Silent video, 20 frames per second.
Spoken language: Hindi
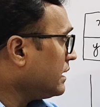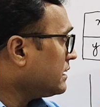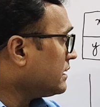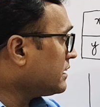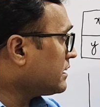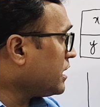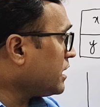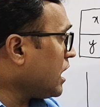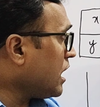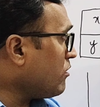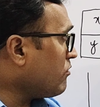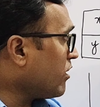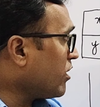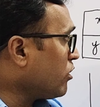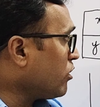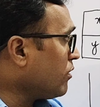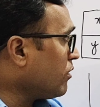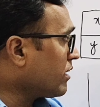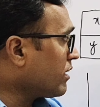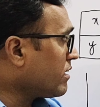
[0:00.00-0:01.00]
जितनी आप
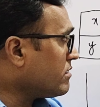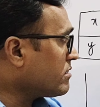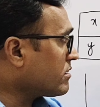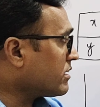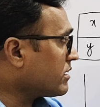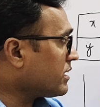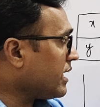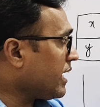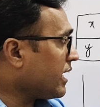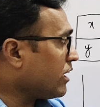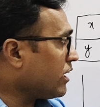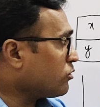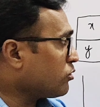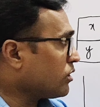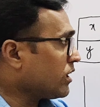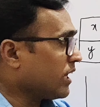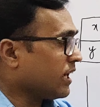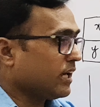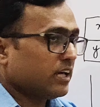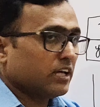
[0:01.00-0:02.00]
वैल्यू इंक्रीज करते जाएंगे तो
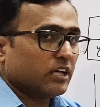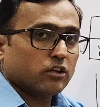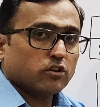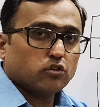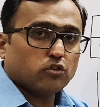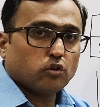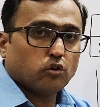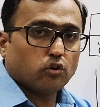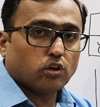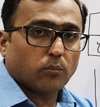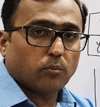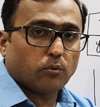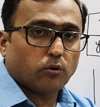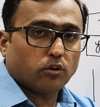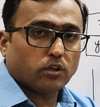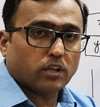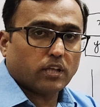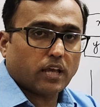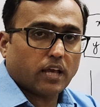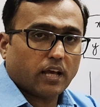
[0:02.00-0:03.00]
ये शूटअप
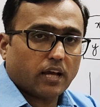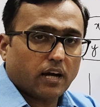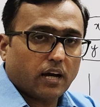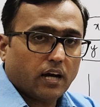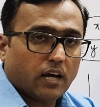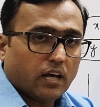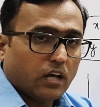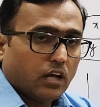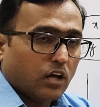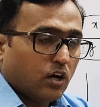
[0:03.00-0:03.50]
होता जाएगा